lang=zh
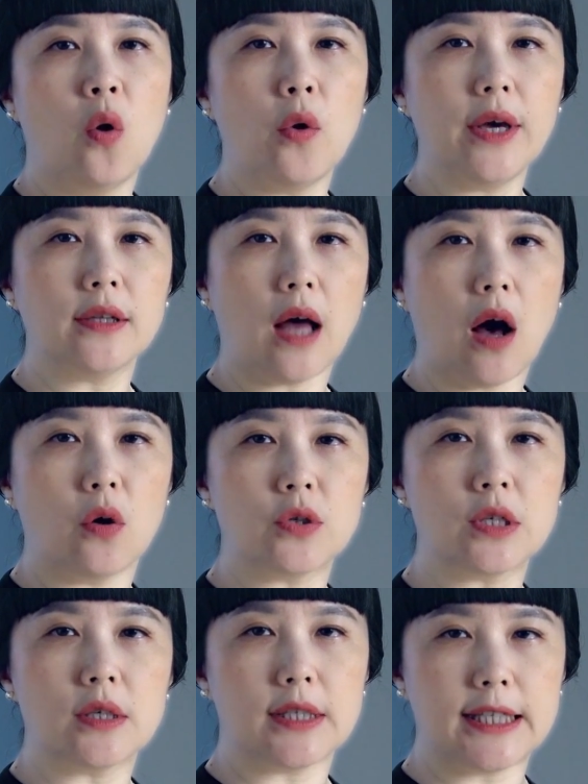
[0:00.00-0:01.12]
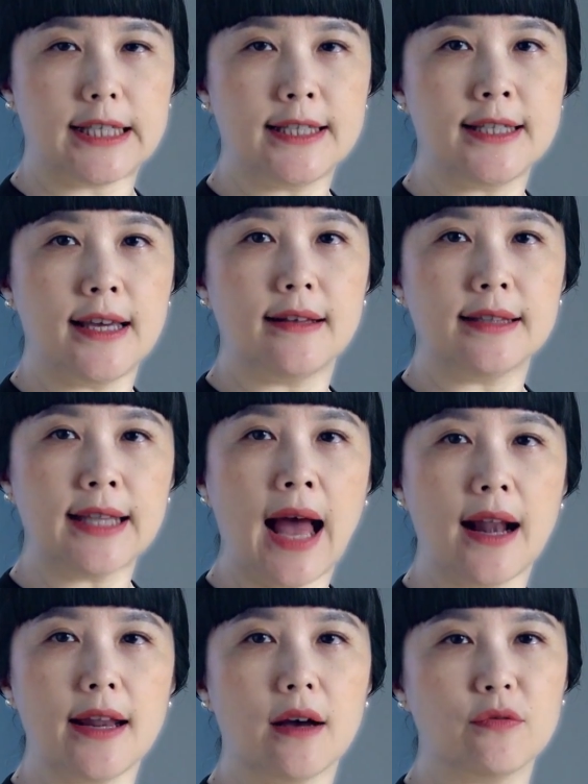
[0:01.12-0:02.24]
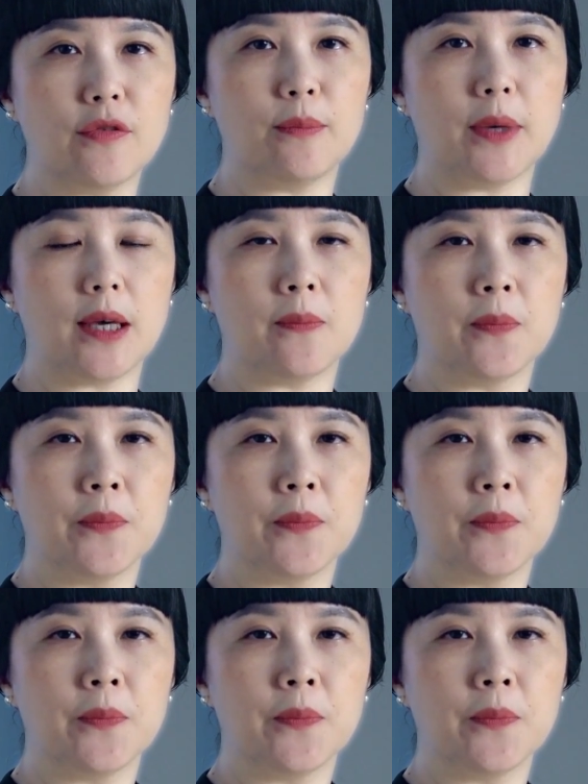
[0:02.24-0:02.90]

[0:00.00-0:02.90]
会导致胰腺大量分泌，